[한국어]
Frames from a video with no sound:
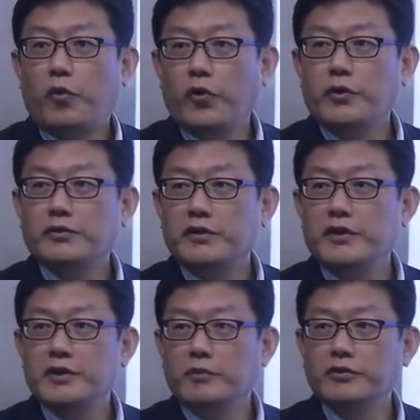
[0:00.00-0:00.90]
보이고
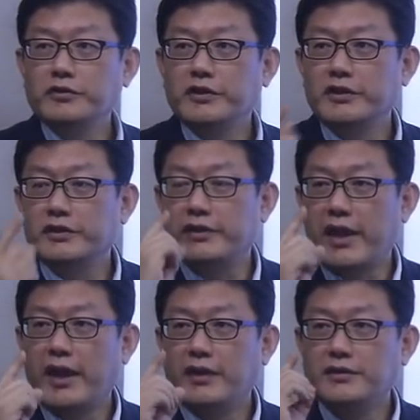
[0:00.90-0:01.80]
들리는 모든 거는 내